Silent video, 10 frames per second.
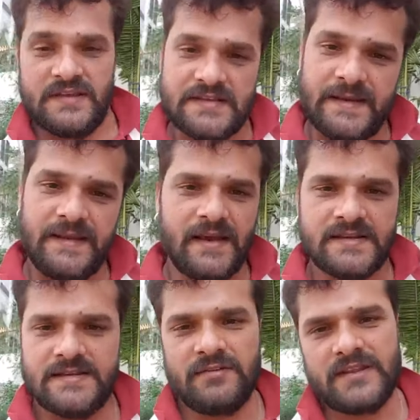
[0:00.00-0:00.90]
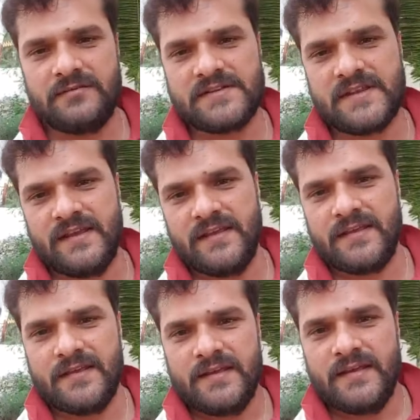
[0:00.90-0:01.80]
इसीलिए आज युवा दिवस है
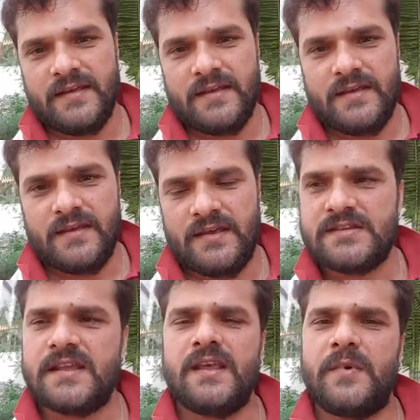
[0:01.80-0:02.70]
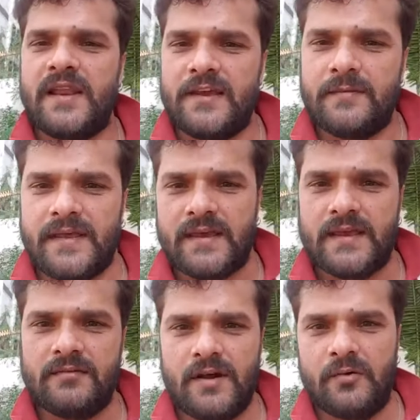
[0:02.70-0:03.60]
इसीलिए मैं लाइव आया
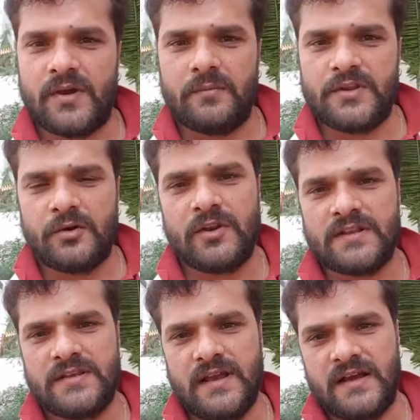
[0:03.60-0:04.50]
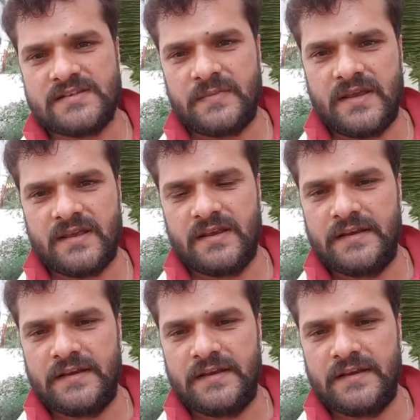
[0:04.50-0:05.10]
कि युवाओं के बदौलत ही आज मैं